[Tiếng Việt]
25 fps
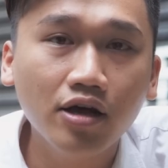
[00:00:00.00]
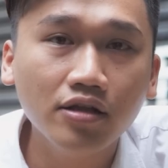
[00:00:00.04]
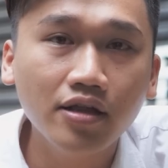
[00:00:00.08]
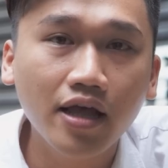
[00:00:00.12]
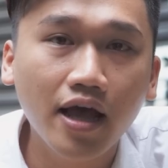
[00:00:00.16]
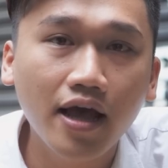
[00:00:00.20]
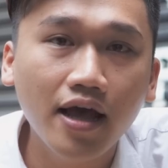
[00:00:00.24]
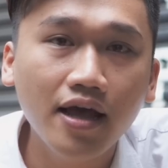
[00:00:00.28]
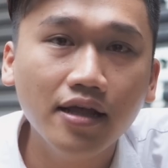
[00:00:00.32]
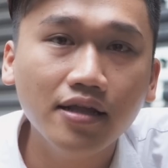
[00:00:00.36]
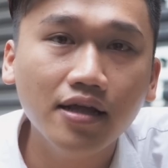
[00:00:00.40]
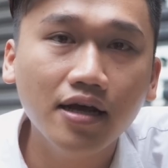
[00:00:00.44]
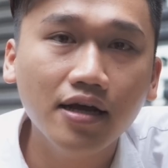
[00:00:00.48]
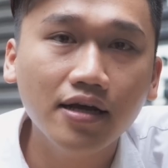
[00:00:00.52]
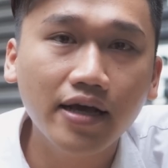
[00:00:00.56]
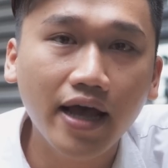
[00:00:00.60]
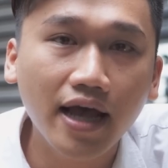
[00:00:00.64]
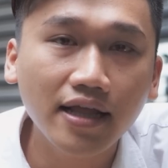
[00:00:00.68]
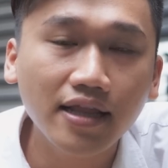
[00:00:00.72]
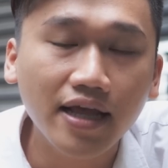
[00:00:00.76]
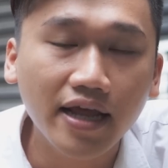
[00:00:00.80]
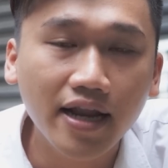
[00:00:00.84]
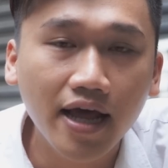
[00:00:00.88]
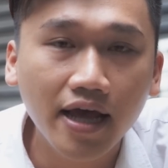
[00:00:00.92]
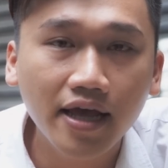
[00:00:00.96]
có thể
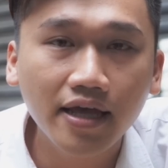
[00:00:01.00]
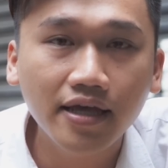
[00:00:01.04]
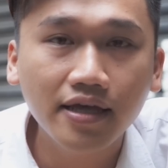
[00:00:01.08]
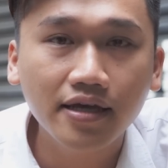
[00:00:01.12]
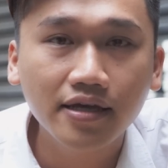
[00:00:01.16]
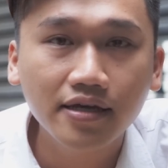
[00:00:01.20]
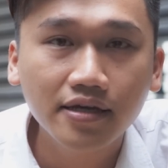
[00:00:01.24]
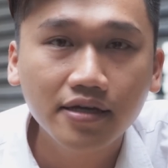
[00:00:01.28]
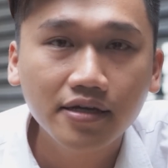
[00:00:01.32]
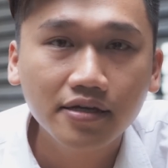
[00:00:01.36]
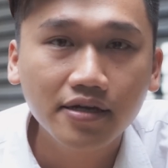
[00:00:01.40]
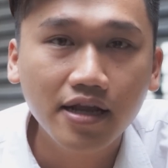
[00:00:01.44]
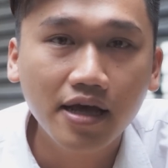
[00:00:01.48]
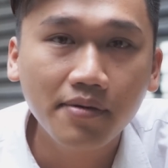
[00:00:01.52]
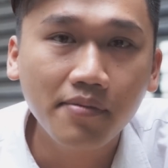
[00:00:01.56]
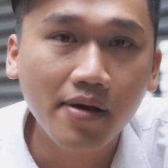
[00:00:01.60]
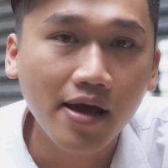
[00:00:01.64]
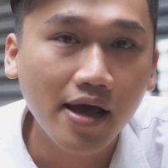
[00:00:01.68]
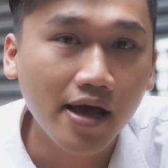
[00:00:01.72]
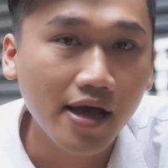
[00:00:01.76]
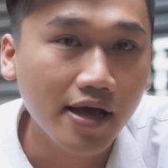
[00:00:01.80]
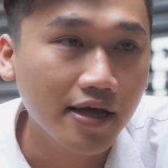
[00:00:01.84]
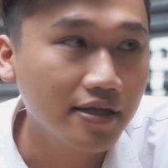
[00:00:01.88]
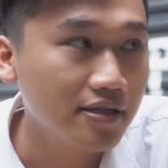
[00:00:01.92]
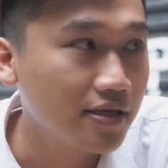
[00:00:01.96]
ghé tại đây để
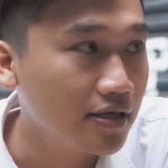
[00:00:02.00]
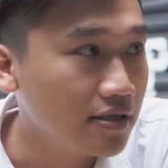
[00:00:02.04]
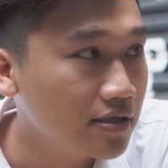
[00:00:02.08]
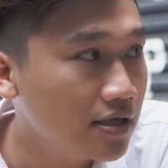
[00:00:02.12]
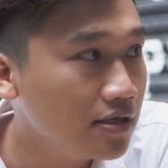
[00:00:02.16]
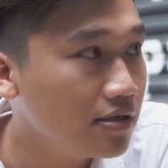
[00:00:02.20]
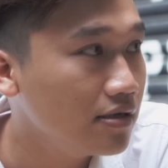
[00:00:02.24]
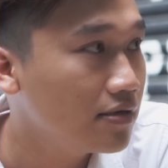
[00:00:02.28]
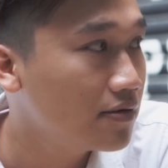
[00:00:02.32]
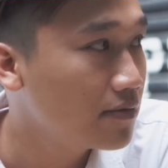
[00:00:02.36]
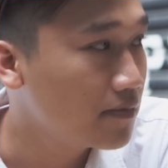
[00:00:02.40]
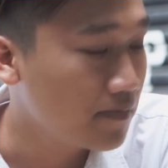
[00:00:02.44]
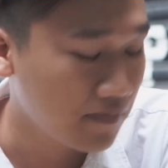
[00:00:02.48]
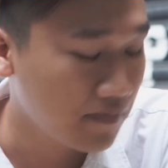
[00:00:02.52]
mà thưởng thức.